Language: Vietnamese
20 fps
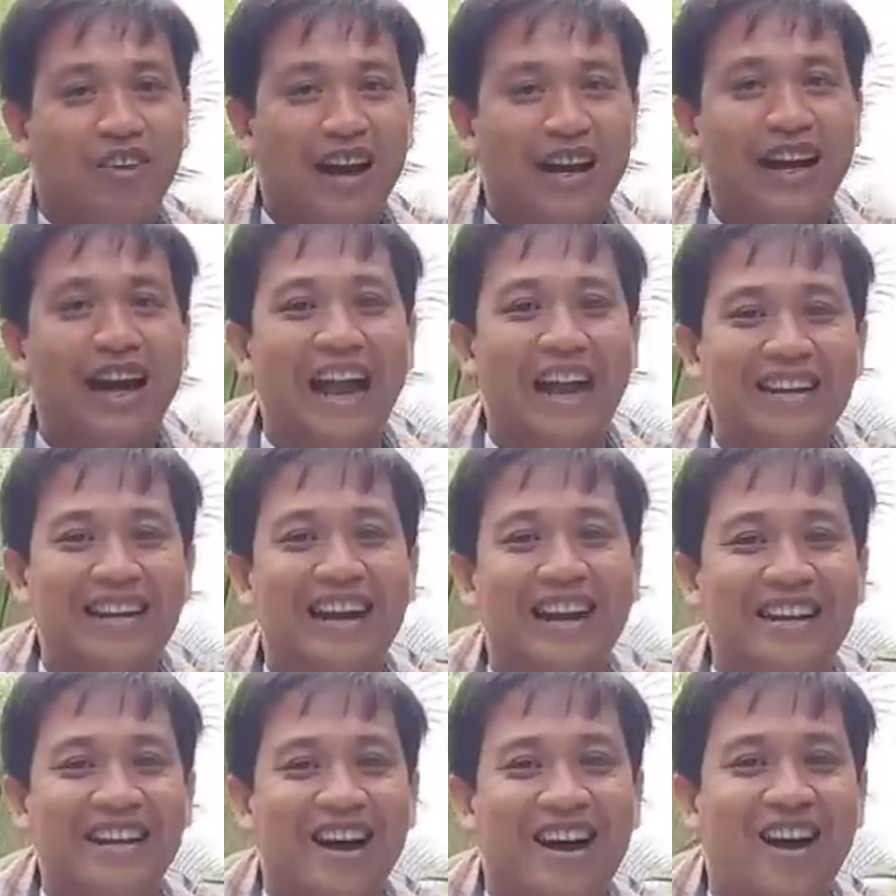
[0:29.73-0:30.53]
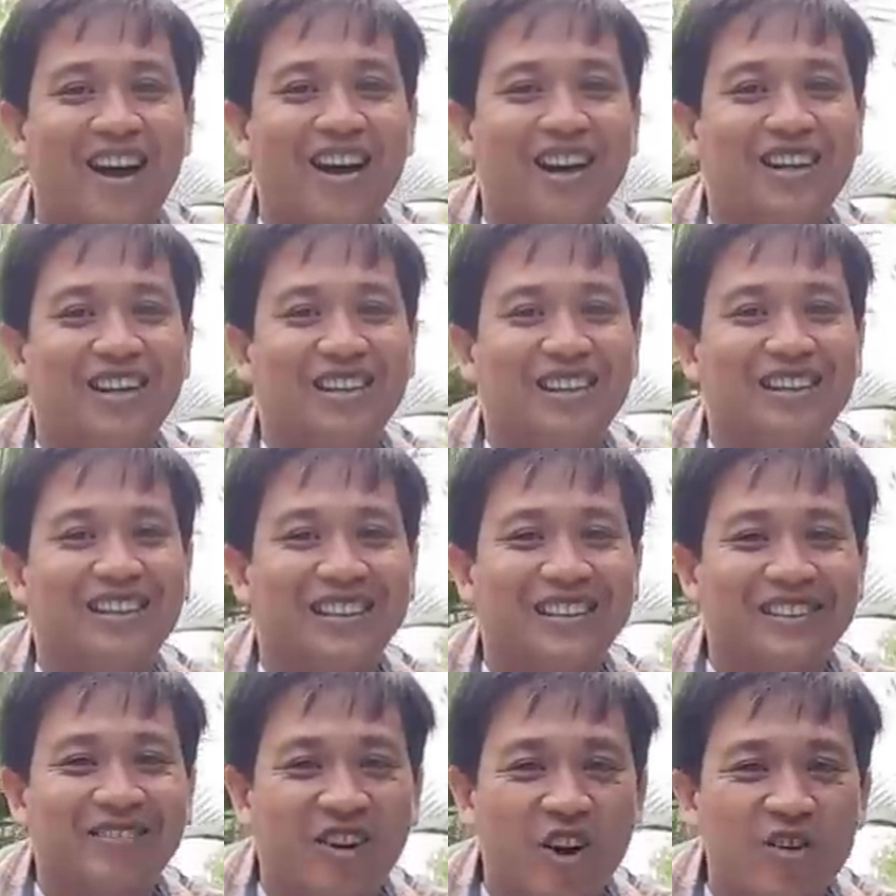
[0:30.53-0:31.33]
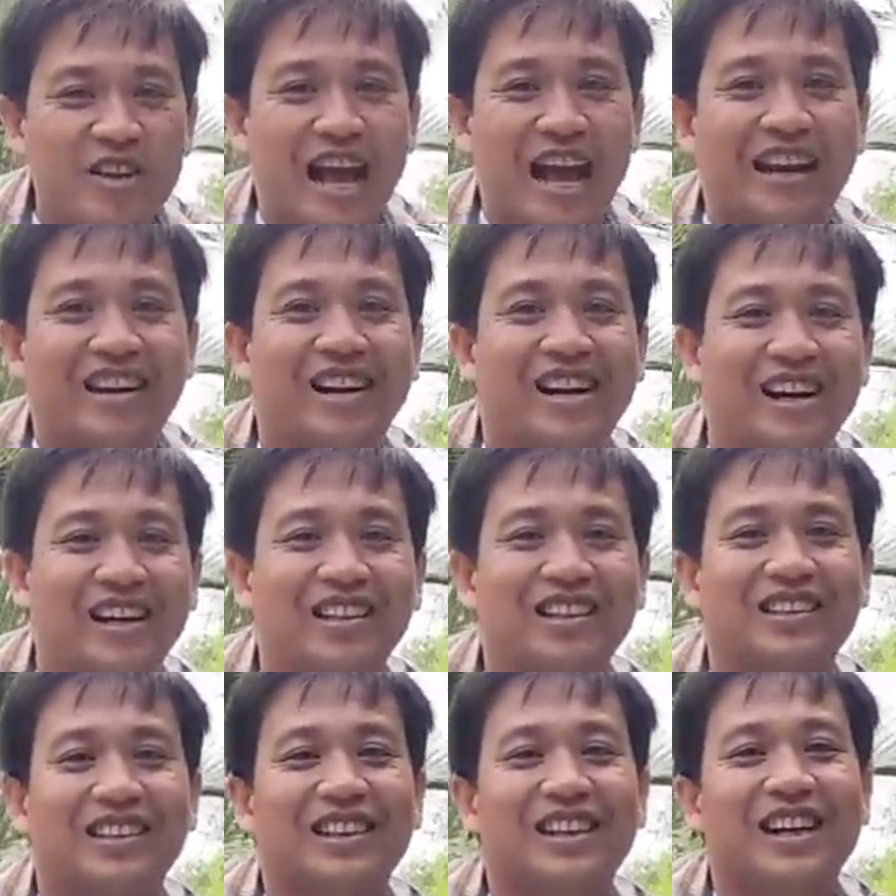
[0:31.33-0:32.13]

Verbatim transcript: Và cái hành trình đó vô nhà anh Hưng